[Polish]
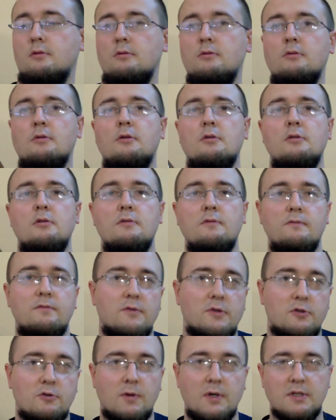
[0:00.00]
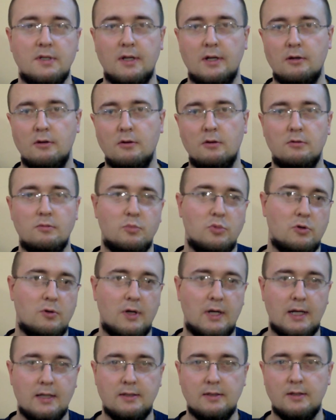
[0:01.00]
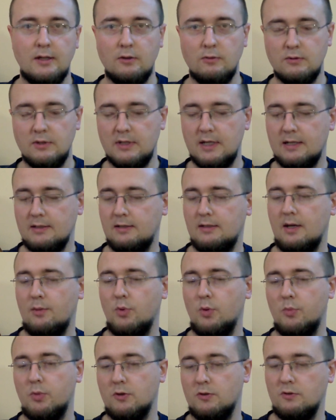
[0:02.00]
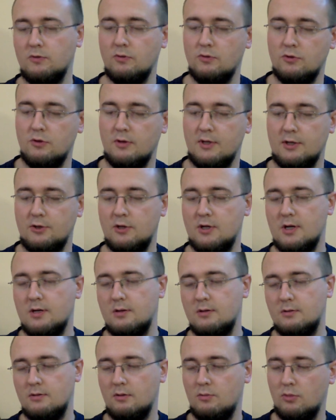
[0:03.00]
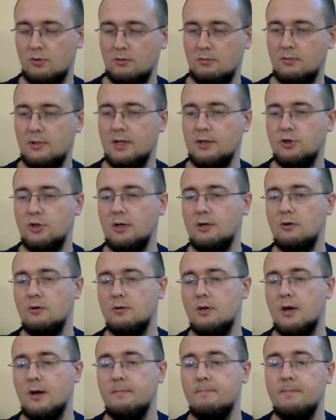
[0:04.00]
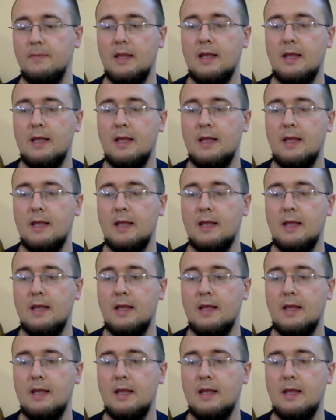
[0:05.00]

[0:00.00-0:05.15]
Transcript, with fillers: no i wyszła z tego przy okazji degustacja po prostu Johna Sherry, no bo dlaczego nie?